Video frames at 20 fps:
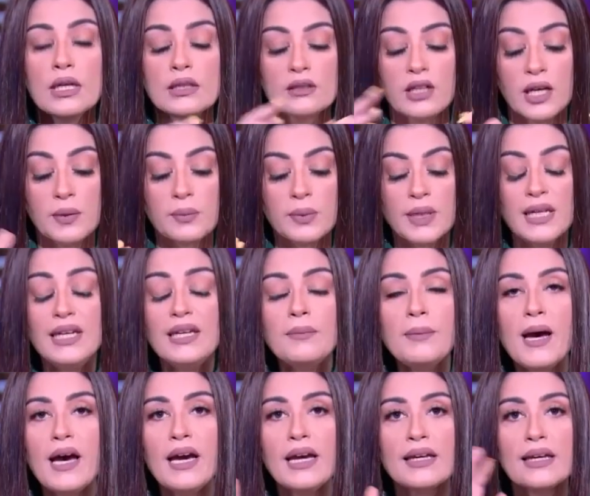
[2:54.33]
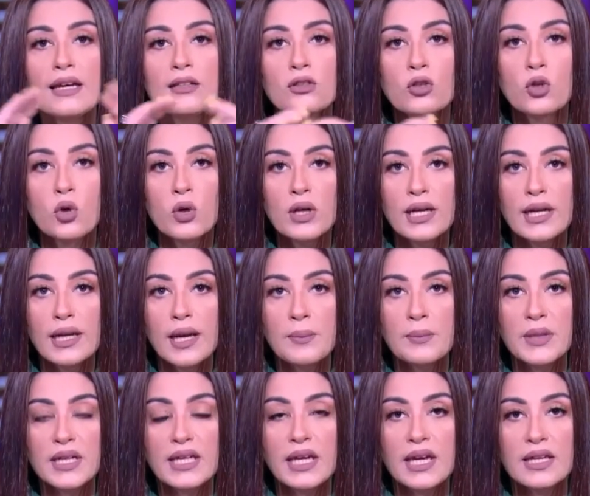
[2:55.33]
طيب ايه بقى حكايه الخلع
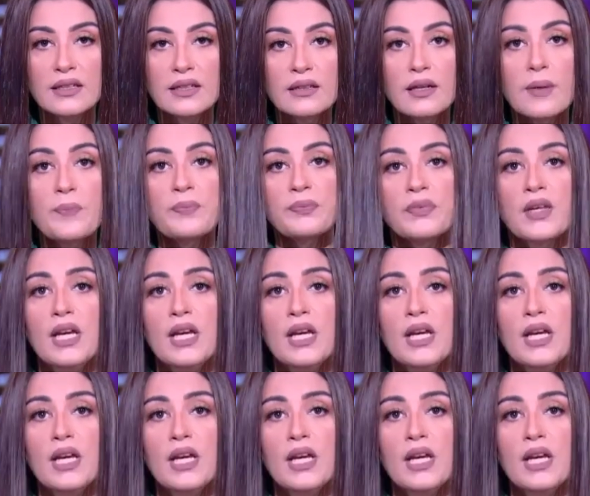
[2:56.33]
الامريكاني ده